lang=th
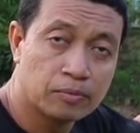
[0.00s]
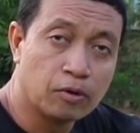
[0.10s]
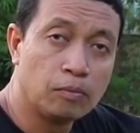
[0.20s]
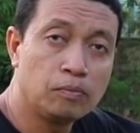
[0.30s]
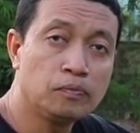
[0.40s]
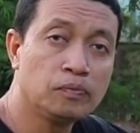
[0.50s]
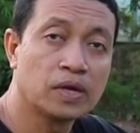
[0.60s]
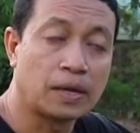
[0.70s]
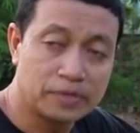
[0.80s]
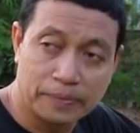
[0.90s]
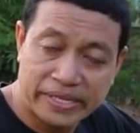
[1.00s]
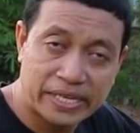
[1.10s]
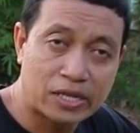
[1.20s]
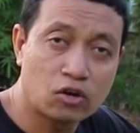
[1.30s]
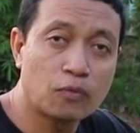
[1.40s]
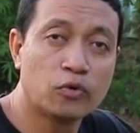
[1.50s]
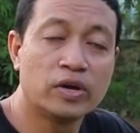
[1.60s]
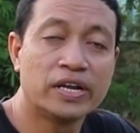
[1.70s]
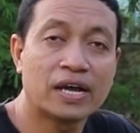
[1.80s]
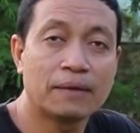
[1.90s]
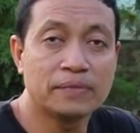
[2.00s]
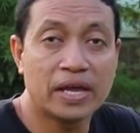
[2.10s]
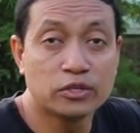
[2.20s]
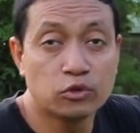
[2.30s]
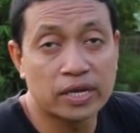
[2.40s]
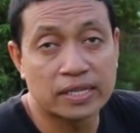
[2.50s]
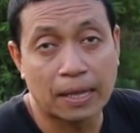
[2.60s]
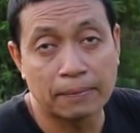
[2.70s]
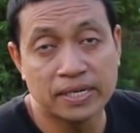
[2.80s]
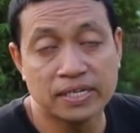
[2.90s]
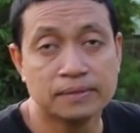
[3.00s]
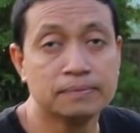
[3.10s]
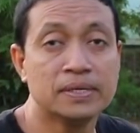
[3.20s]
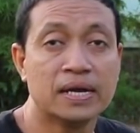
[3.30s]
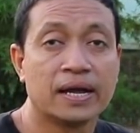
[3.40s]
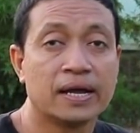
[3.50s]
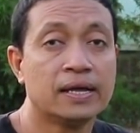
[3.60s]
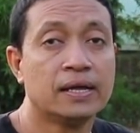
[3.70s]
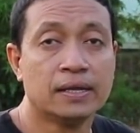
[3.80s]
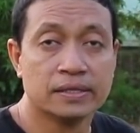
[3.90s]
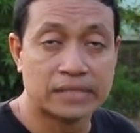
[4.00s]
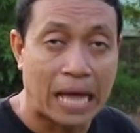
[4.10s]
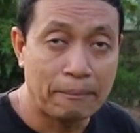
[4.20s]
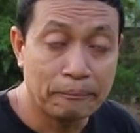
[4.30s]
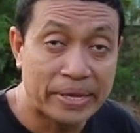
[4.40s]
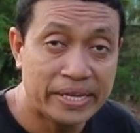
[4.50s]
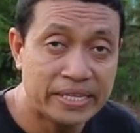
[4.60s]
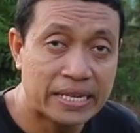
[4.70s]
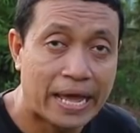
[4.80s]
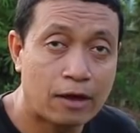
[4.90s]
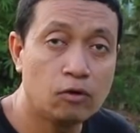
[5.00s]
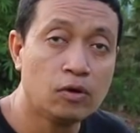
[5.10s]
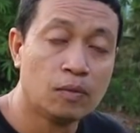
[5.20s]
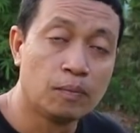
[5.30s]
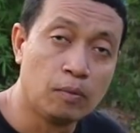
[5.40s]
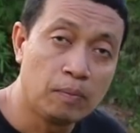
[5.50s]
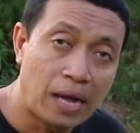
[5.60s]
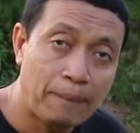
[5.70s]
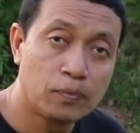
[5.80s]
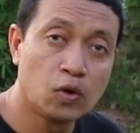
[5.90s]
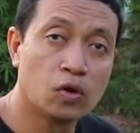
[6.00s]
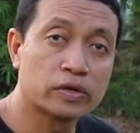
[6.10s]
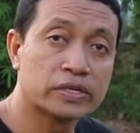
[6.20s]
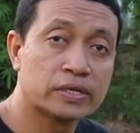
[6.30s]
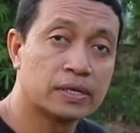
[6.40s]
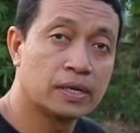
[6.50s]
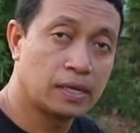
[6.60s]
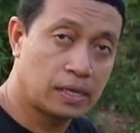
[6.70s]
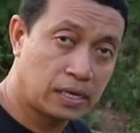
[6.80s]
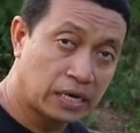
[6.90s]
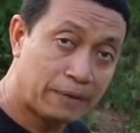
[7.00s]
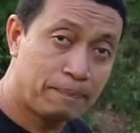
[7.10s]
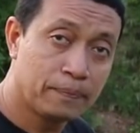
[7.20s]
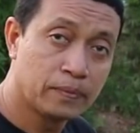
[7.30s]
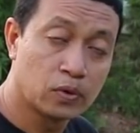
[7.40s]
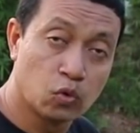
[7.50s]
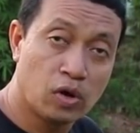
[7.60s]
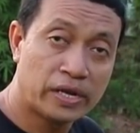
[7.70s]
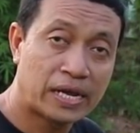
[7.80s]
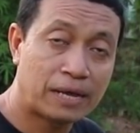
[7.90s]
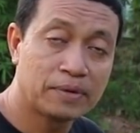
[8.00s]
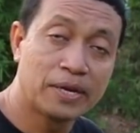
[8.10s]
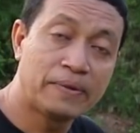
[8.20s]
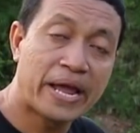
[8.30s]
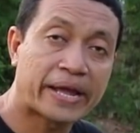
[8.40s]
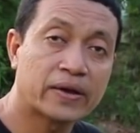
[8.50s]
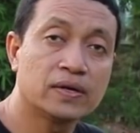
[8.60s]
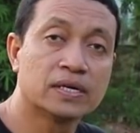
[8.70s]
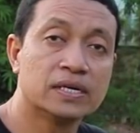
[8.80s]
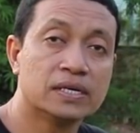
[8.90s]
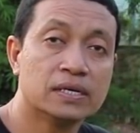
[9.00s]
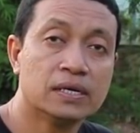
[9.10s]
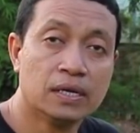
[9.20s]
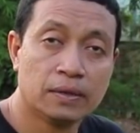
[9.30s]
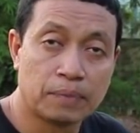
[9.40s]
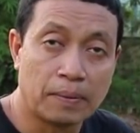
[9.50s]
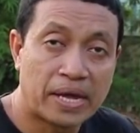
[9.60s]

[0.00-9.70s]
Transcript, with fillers: ผมกับสมาชิกในครอบครัวนะครับ ได้ช่วยกันทำขึ้นเมื่อ 3 ปีที่แล้ว ผมอัปโหลดคลิปรั้วนะครับ คลิปแรกก็คือประ